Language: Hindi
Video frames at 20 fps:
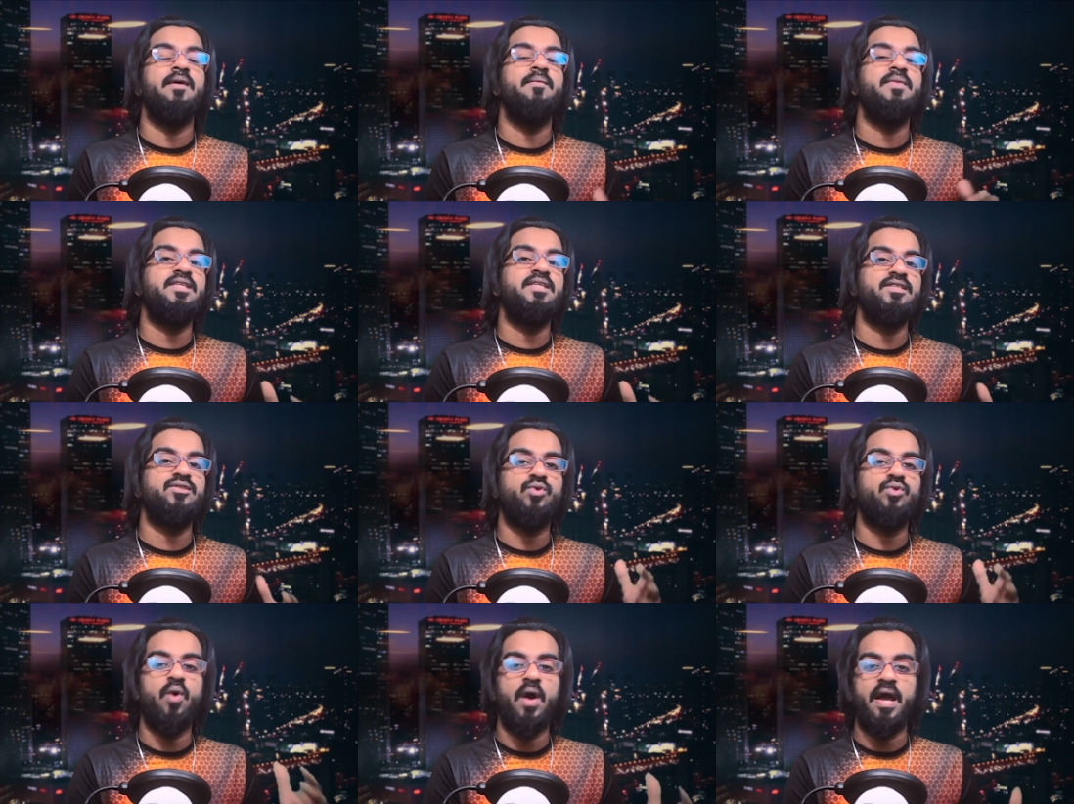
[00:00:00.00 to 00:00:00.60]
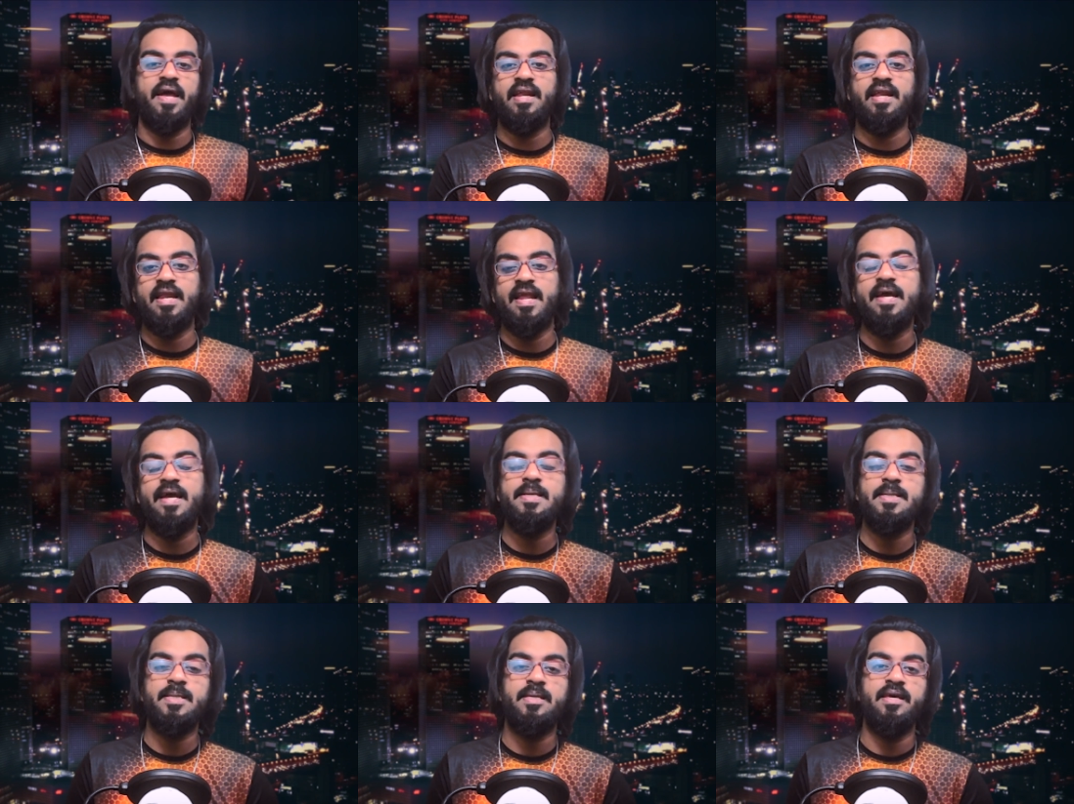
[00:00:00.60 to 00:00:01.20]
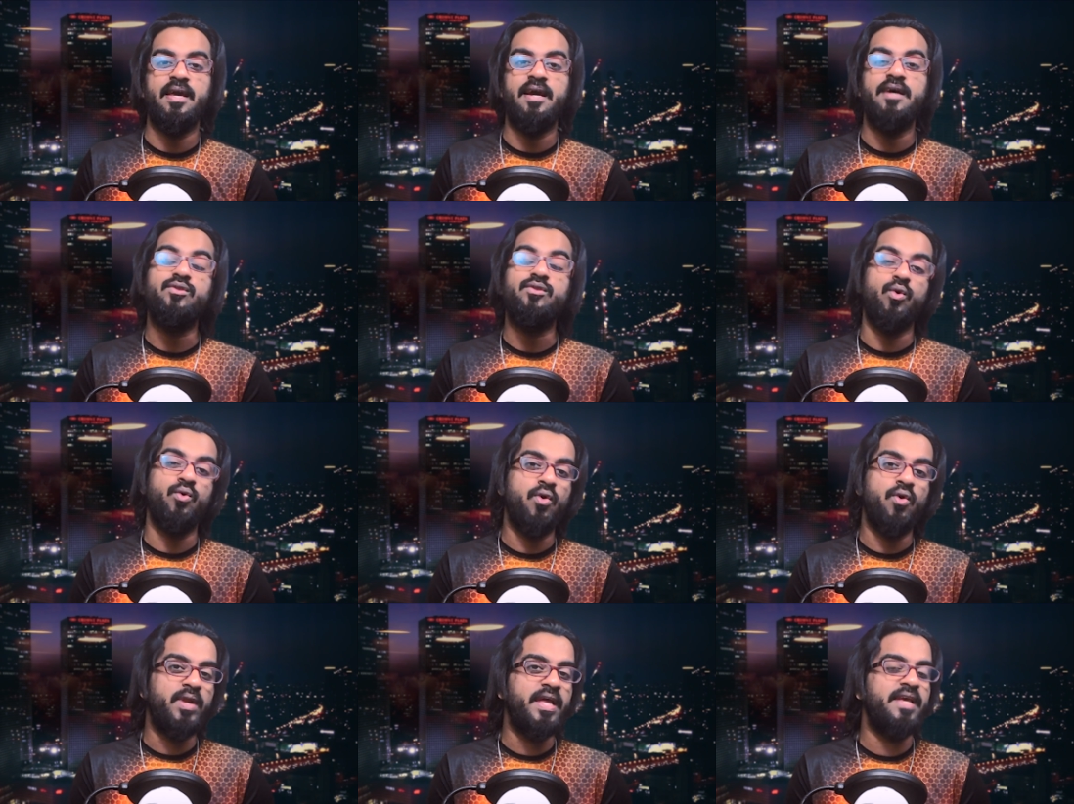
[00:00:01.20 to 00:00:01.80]
इमेजेस को एनालाइज किया है
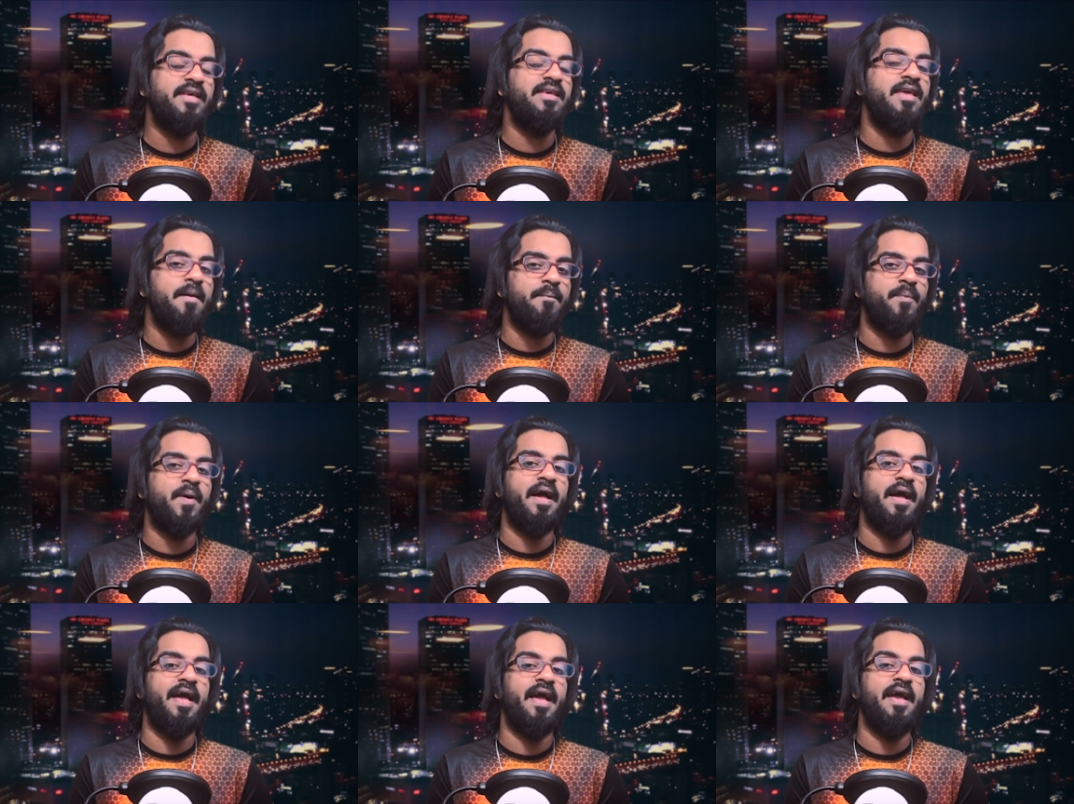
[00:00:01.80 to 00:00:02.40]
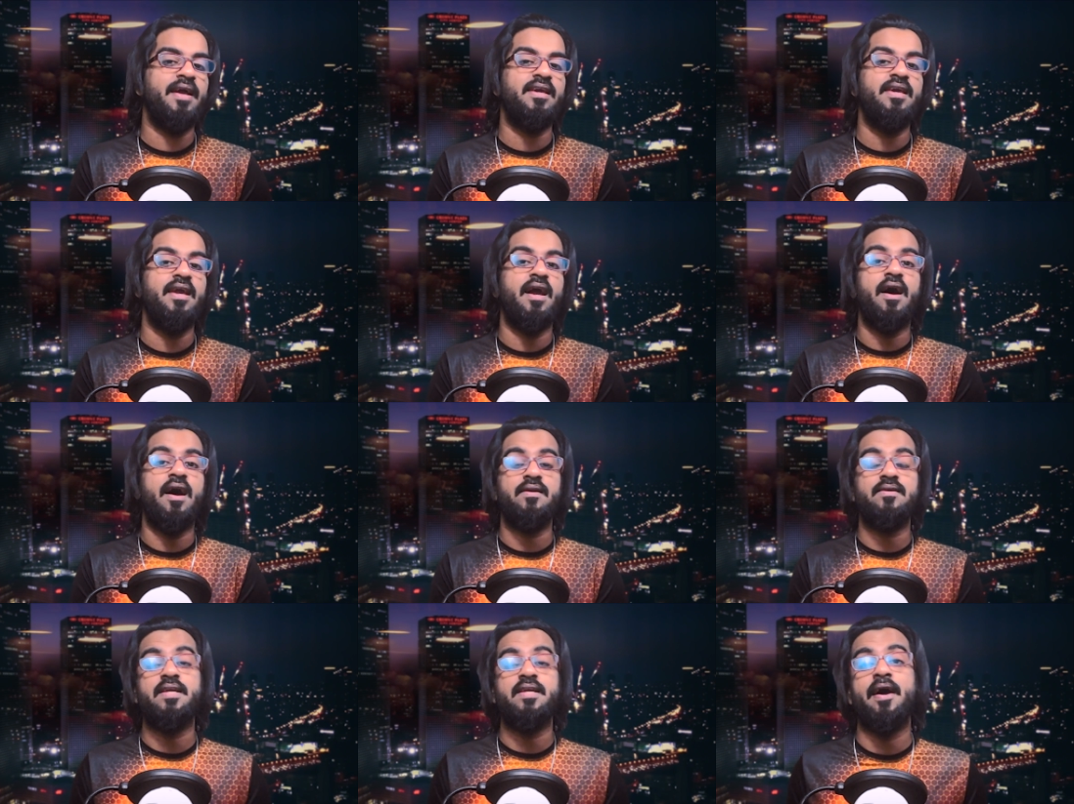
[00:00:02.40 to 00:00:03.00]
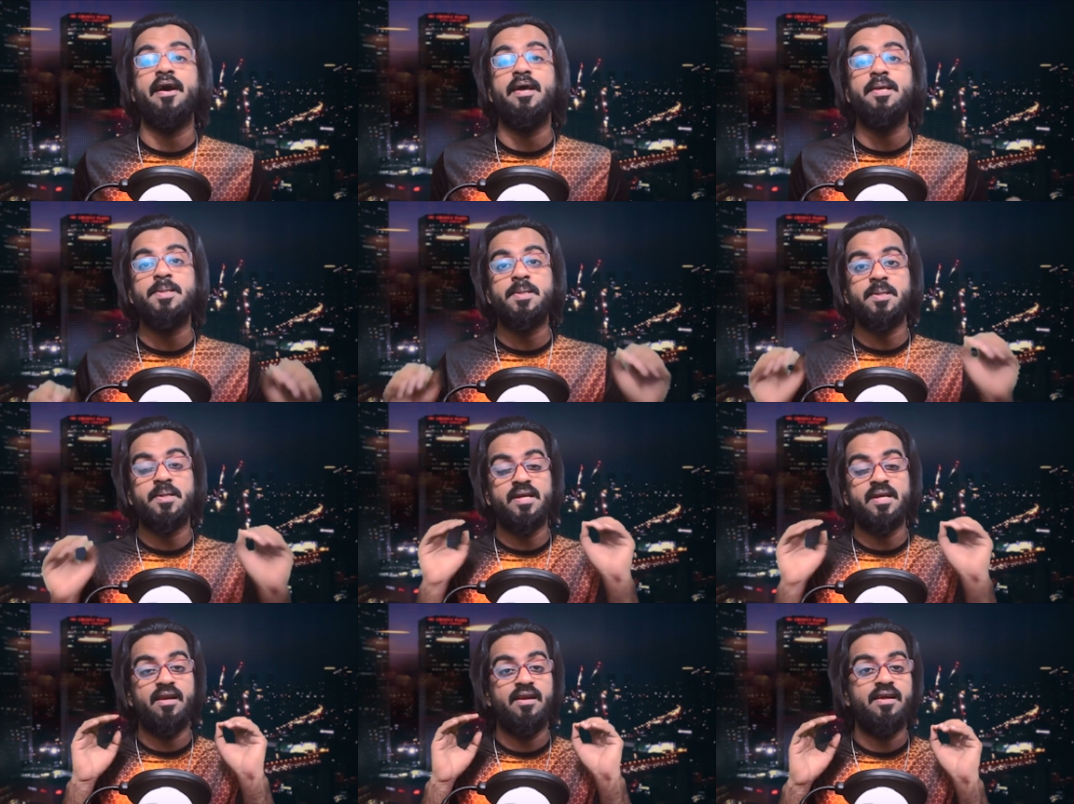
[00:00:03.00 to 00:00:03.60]
तो उन्होंने ये पाया है कि 28
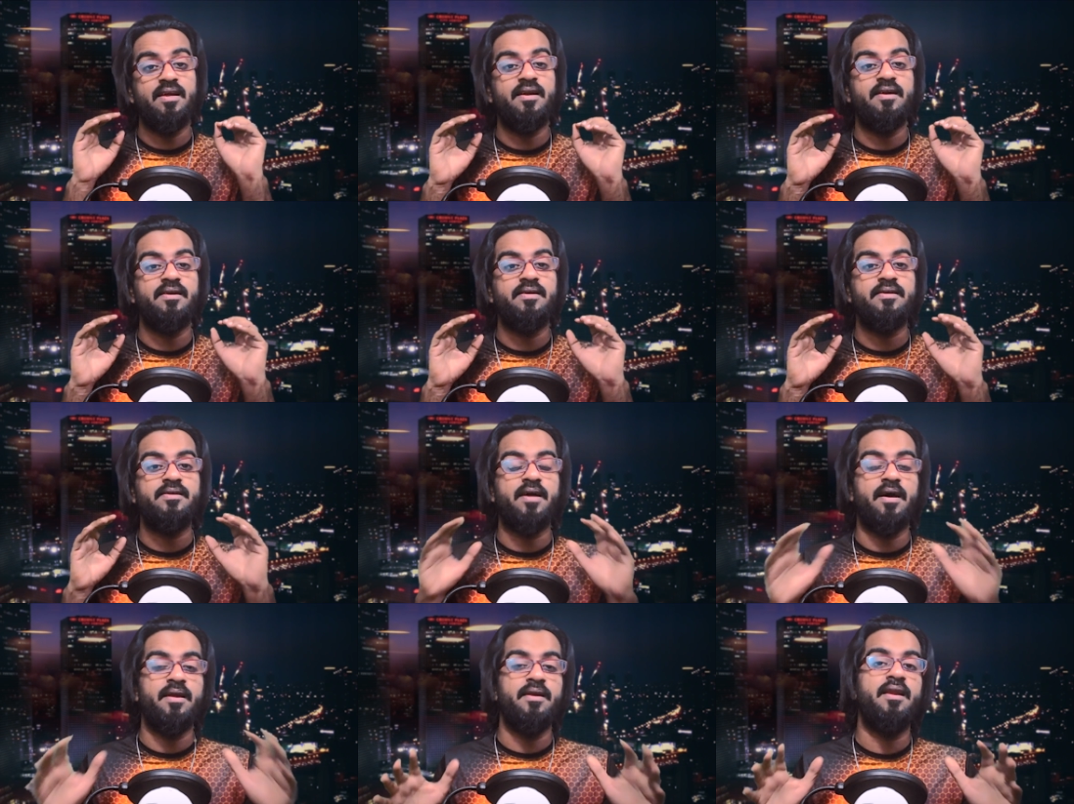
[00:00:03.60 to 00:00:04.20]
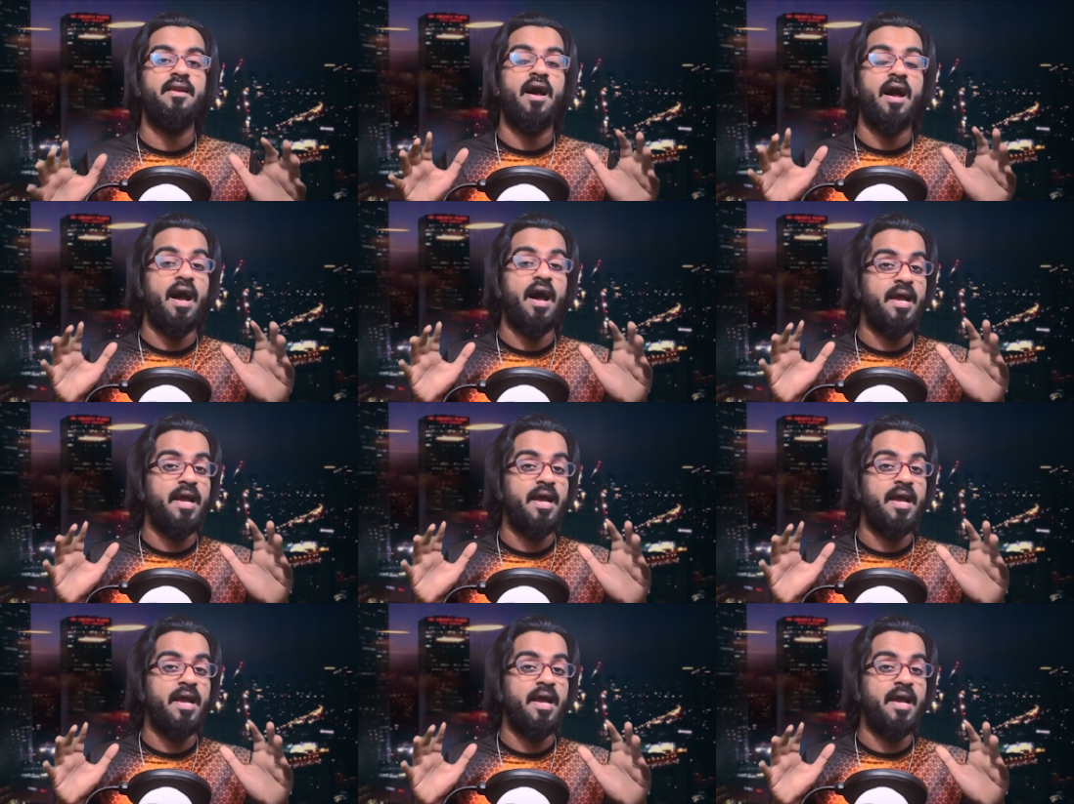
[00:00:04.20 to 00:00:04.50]
ट्रिलियन टन